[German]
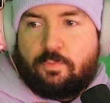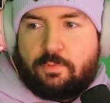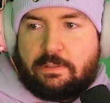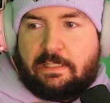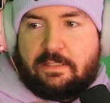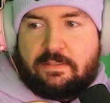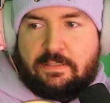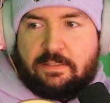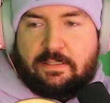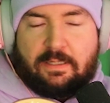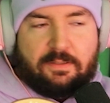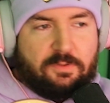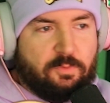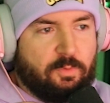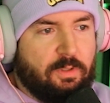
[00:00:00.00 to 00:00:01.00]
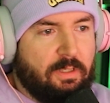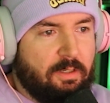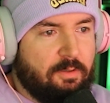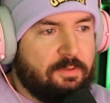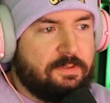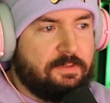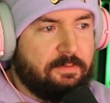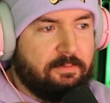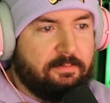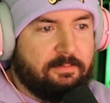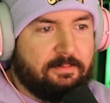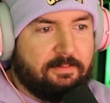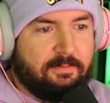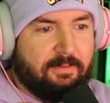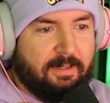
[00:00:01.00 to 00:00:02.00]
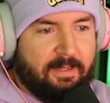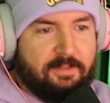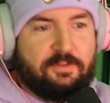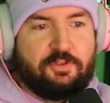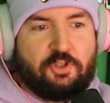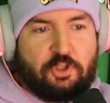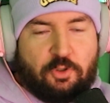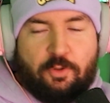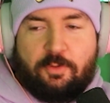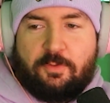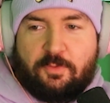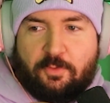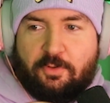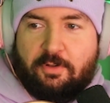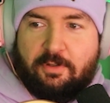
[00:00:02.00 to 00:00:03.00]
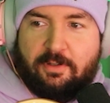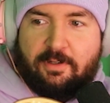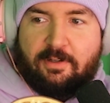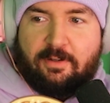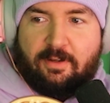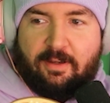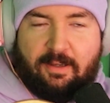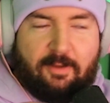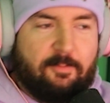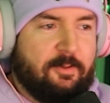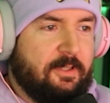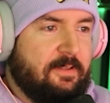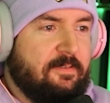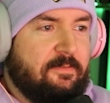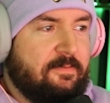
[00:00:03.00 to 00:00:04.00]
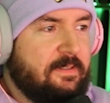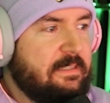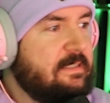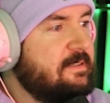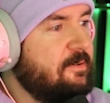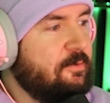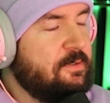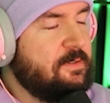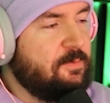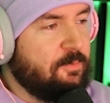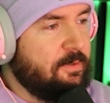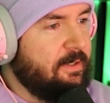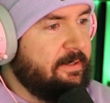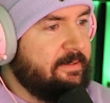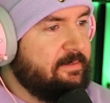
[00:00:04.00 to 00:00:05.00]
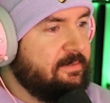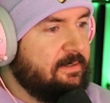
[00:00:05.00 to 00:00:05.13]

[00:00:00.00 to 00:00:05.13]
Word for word: das sieht ganz okay aus, ne? Also ist schön so, aber ich finde es jetzt auch nicht so geil. Die